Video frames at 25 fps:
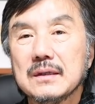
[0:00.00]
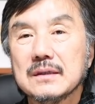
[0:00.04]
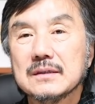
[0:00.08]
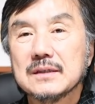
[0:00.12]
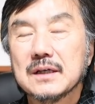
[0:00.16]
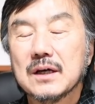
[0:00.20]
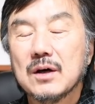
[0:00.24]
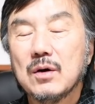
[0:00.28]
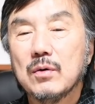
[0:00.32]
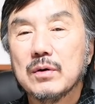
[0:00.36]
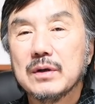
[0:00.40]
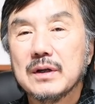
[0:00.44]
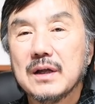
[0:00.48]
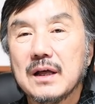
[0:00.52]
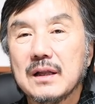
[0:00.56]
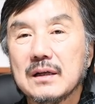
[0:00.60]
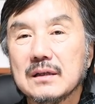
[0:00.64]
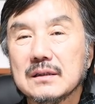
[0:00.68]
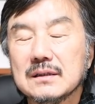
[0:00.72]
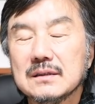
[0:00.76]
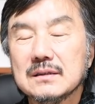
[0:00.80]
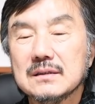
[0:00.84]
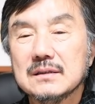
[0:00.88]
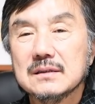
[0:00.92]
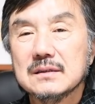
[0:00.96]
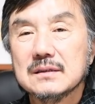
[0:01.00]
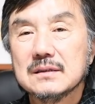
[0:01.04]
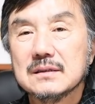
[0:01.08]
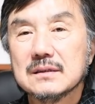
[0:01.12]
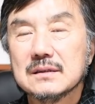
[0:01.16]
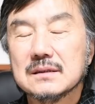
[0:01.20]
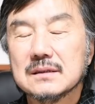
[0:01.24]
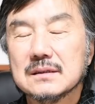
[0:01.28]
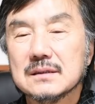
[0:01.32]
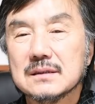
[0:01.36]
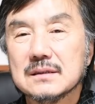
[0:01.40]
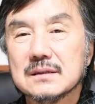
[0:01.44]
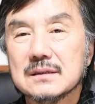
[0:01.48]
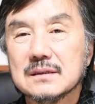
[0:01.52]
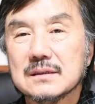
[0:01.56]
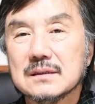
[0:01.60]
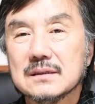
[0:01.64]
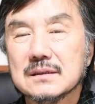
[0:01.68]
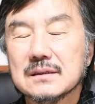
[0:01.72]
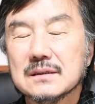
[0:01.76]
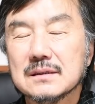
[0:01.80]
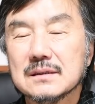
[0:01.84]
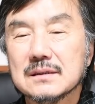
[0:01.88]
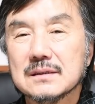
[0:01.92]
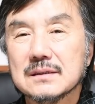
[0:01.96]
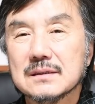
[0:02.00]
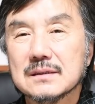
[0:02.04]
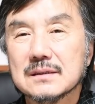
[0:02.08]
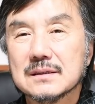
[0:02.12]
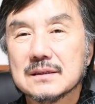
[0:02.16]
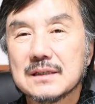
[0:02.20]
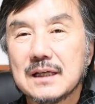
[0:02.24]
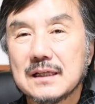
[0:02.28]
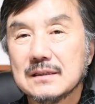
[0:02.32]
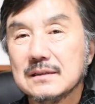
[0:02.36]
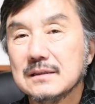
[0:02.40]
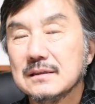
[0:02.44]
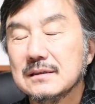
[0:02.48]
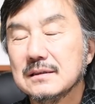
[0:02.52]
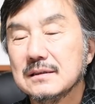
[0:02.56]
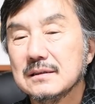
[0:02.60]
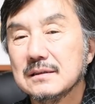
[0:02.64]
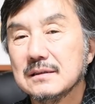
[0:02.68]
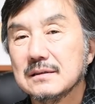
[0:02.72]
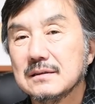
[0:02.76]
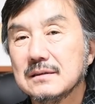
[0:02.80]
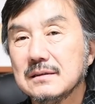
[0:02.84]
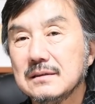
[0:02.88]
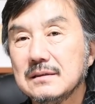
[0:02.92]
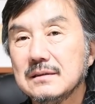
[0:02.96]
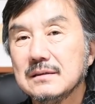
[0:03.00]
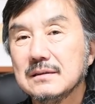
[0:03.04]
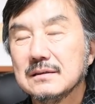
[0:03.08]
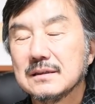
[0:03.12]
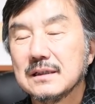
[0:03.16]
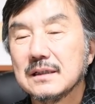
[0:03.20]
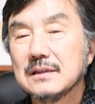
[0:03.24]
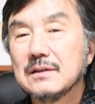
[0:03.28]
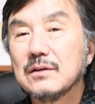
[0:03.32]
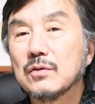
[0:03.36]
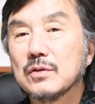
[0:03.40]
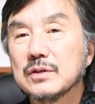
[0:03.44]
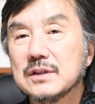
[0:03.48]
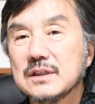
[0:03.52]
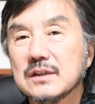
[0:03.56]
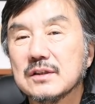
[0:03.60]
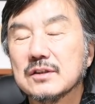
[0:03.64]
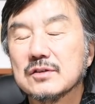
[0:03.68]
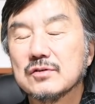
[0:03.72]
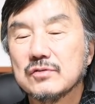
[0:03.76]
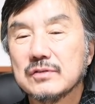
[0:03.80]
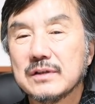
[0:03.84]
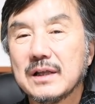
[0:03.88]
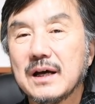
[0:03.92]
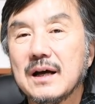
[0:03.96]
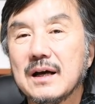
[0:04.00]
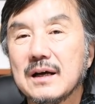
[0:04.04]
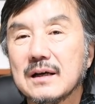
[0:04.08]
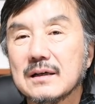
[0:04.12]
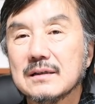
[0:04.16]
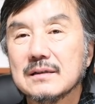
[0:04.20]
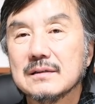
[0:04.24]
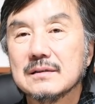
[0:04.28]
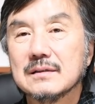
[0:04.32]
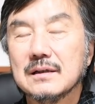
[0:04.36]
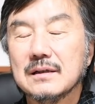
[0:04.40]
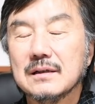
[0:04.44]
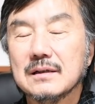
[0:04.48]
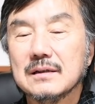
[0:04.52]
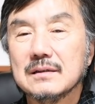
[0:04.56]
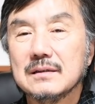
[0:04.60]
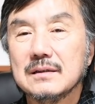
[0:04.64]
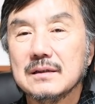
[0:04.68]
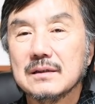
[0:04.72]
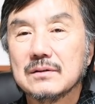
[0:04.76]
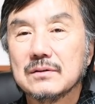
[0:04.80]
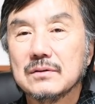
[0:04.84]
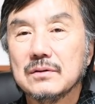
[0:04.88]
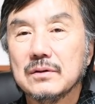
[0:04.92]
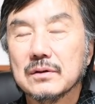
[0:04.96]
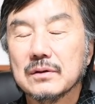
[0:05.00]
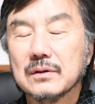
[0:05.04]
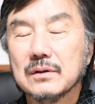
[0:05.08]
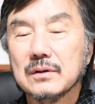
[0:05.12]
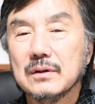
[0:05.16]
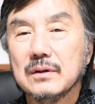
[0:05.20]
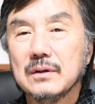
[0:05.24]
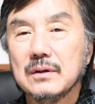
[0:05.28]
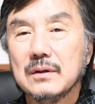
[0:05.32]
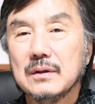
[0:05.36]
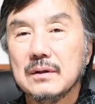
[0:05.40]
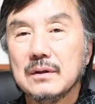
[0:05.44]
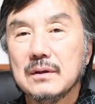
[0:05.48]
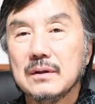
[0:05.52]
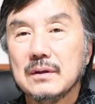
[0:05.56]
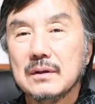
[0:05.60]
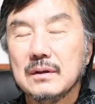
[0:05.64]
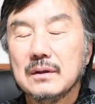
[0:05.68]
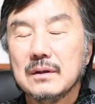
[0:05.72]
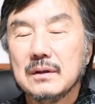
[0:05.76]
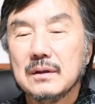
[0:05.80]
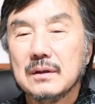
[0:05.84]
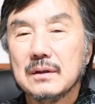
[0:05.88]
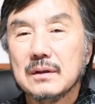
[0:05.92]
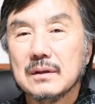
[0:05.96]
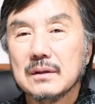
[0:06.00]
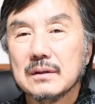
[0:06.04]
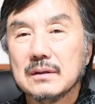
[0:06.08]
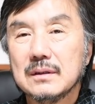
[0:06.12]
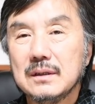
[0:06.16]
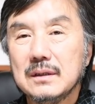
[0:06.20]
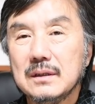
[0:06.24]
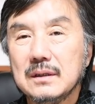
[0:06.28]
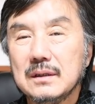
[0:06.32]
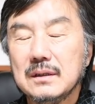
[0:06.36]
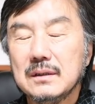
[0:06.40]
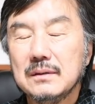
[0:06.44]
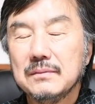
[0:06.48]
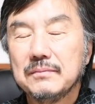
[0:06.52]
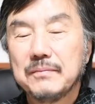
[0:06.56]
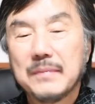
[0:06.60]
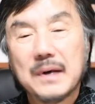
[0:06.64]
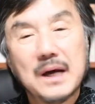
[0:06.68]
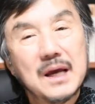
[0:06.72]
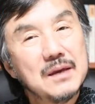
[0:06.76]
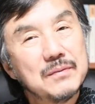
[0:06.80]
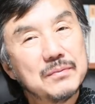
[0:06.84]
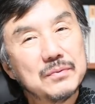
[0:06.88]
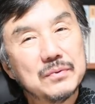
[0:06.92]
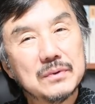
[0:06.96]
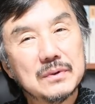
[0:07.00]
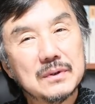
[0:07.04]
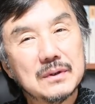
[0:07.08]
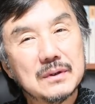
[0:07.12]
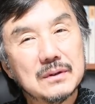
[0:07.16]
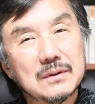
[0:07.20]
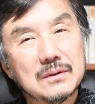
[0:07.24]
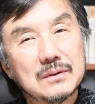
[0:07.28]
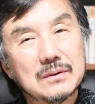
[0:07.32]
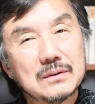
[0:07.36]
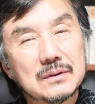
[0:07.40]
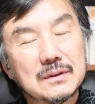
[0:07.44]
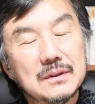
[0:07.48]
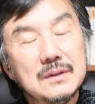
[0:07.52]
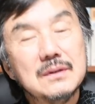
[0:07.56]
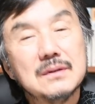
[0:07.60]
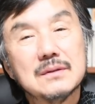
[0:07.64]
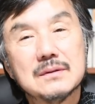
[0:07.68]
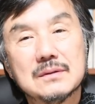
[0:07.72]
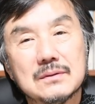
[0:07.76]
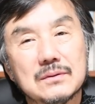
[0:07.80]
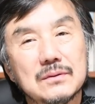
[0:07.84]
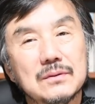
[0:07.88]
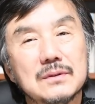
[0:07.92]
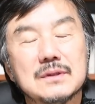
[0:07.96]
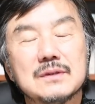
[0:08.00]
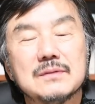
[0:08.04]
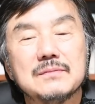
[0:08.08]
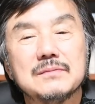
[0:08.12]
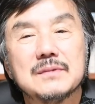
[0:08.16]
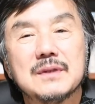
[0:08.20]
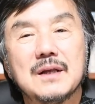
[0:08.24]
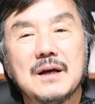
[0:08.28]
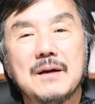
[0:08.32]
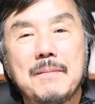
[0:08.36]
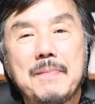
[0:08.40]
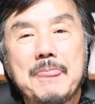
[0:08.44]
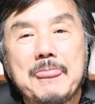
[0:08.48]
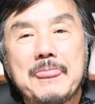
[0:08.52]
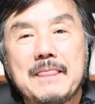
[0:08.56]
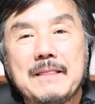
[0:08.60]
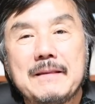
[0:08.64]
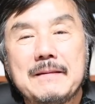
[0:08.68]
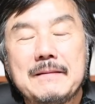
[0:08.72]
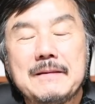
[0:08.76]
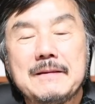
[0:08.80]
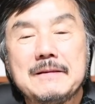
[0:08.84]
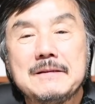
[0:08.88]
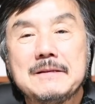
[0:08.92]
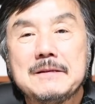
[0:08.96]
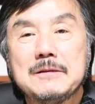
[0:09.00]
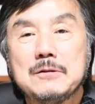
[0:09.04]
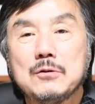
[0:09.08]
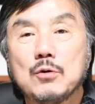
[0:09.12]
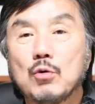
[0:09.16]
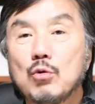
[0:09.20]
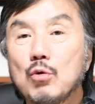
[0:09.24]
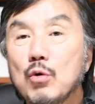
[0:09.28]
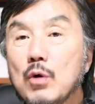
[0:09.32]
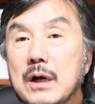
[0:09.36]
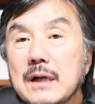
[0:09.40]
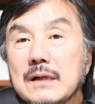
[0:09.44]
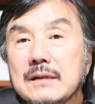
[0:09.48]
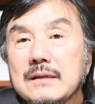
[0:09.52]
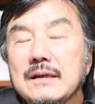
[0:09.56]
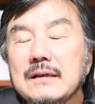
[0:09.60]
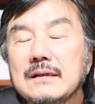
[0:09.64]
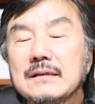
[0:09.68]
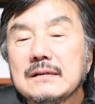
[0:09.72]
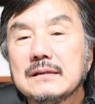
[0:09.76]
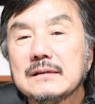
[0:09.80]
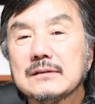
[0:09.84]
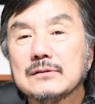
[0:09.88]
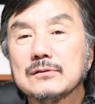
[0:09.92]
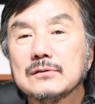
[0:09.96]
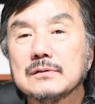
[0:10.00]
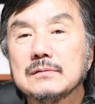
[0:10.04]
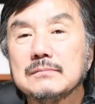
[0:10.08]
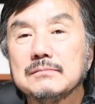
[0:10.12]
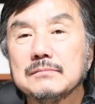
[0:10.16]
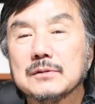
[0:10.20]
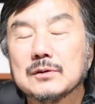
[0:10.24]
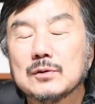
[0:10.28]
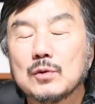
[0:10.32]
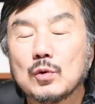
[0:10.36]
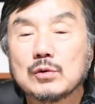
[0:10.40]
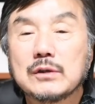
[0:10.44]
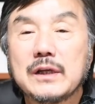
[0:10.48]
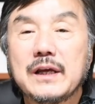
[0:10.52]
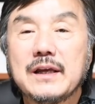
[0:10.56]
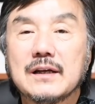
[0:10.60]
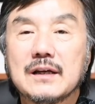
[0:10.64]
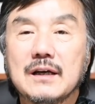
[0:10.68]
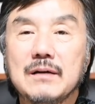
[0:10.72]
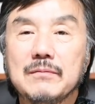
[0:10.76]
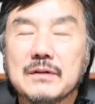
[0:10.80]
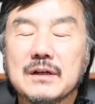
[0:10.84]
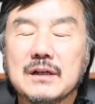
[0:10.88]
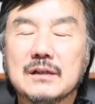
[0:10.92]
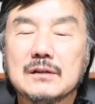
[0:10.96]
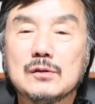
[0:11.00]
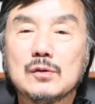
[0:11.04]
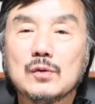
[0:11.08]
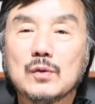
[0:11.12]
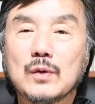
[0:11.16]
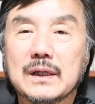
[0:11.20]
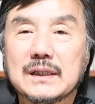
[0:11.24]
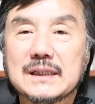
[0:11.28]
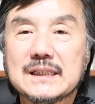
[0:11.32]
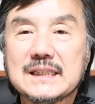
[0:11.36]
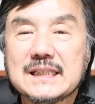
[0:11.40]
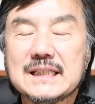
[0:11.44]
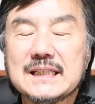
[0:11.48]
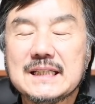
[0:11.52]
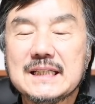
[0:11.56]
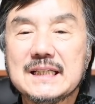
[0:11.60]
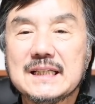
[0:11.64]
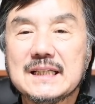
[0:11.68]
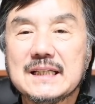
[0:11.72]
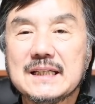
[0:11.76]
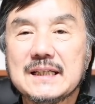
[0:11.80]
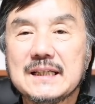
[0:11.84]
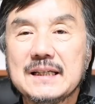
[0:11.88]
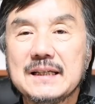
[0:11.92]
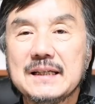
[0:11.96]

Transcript: 제가 원하는 음, 사진들을 제대로 찍어준다. 그래서 니콘 어, 디 파이브를 쓰고 있습니다. 이제 놀러 갈 때는 뭐 똑딱이 카메라 들고 가든지